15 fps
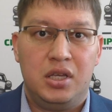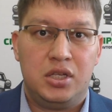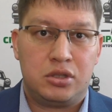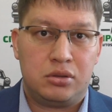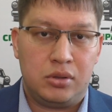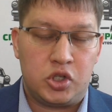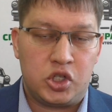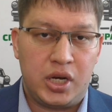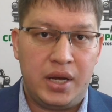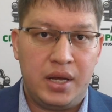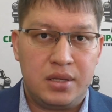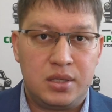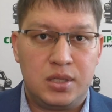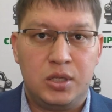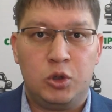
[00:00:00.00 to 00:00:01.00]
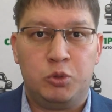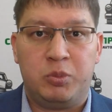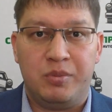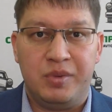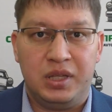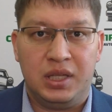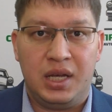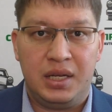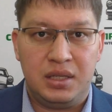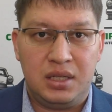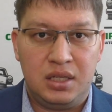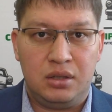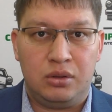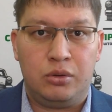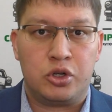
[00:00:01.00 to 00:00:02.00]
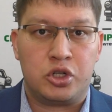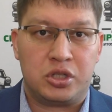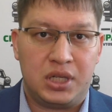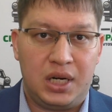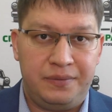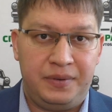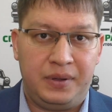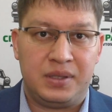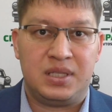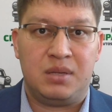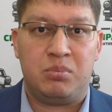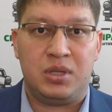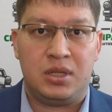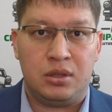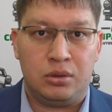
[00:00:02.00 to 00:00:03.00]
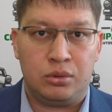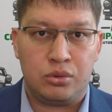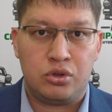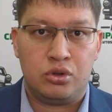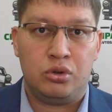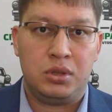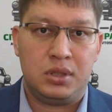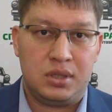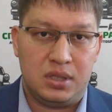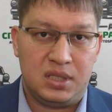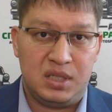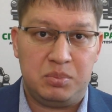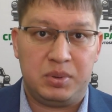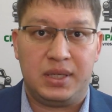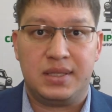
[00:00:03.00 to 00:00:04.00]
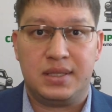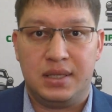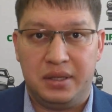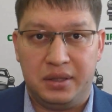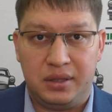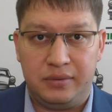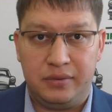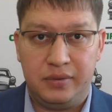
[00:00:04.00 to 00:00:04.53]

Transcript: исключается упоминание о штрафах за перегруз до 10%.